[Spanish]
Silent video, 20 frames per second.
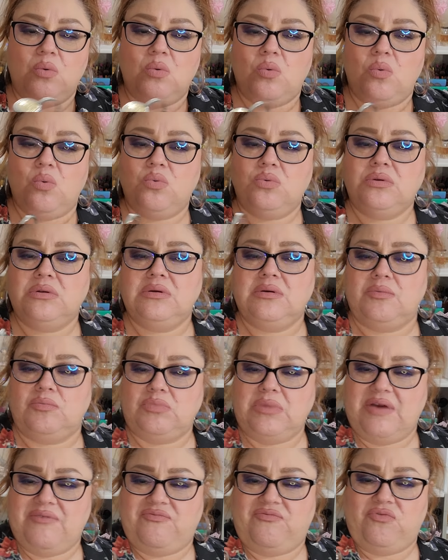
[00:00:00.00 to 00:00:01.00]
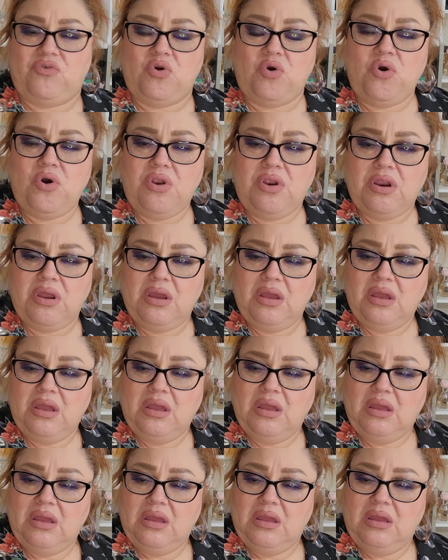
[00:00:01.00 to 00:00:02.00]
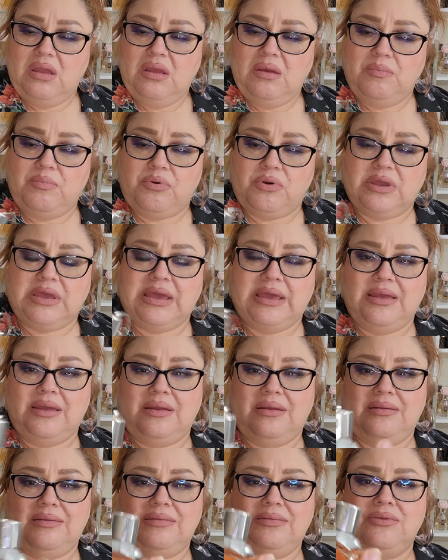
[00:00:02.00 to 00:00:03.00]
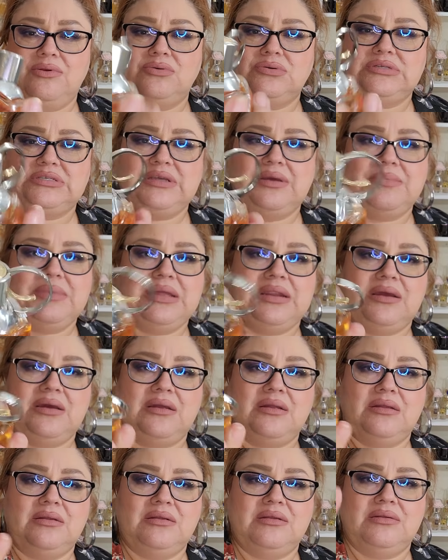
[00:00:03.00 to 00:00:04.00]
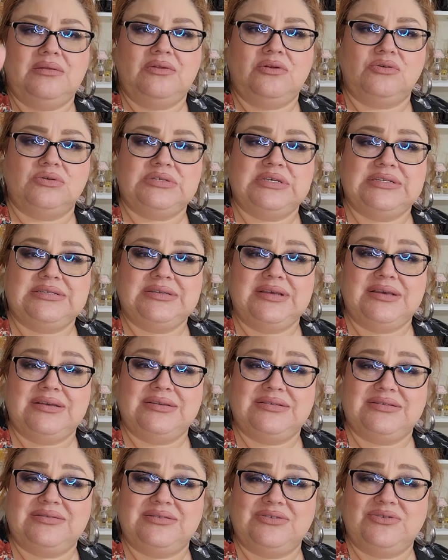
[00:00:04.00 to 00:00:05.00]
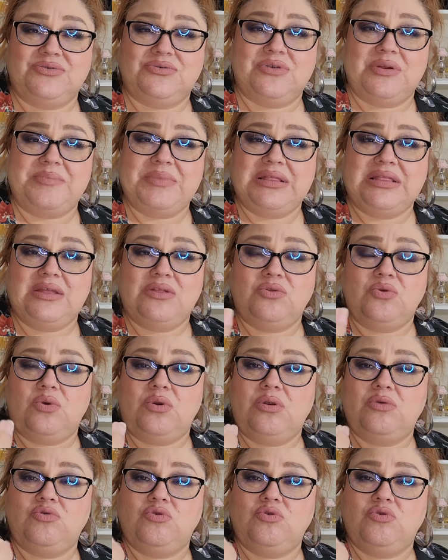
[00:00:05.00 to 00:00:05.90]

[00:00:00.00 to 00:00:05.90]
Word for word: un, una flor porque no sé, mire, no sé si es, yo realmente no,